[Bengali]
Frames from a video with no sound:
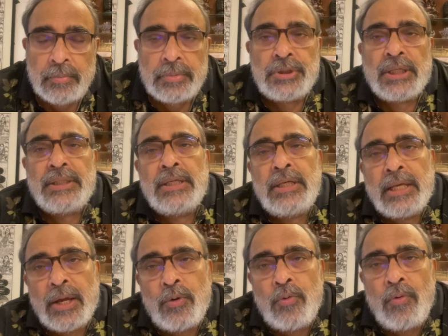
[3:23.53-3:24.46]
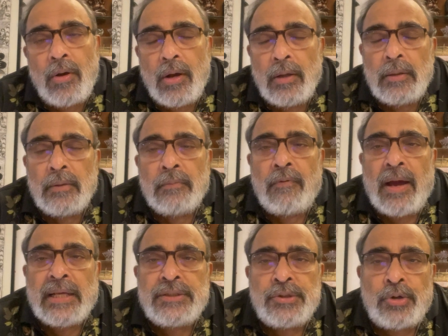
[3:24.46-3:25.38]
সেদিনকেও
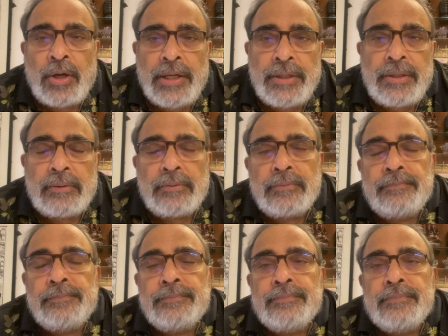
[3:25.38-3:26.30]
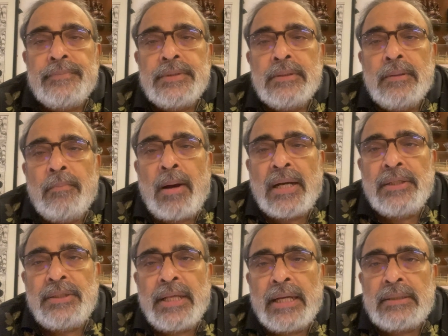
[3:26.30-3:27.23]
ভাইসরয়ের
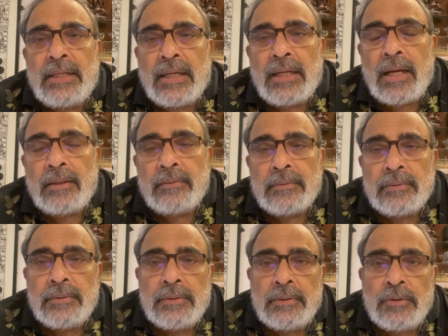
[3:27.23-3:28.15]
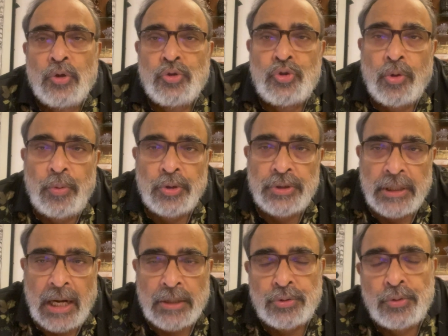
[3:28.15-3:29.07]
বাড়িতে একটা
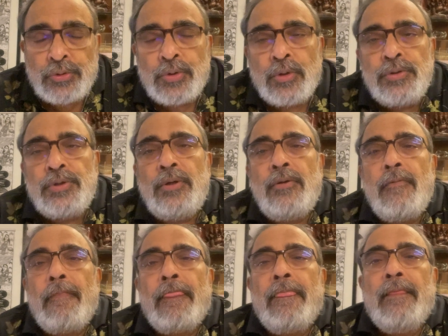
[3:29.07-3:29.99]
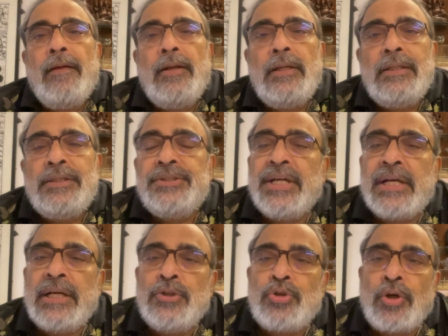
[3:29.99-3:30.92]
নৈশভোজের আসর চলছিল
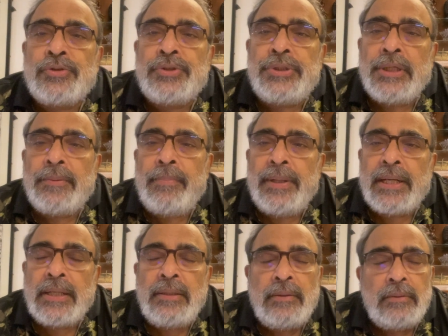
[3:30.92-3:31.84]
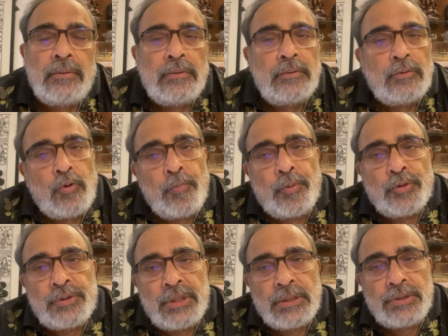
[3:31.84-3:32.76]
সেখানে সস্ত্রিক মেনন
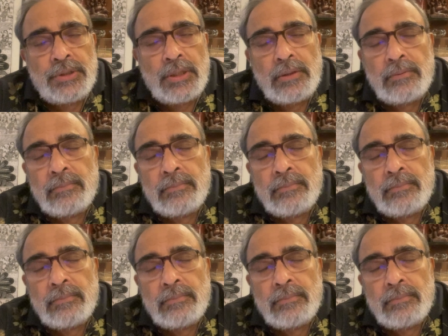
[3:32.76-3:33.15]
উপস্থিত ছিল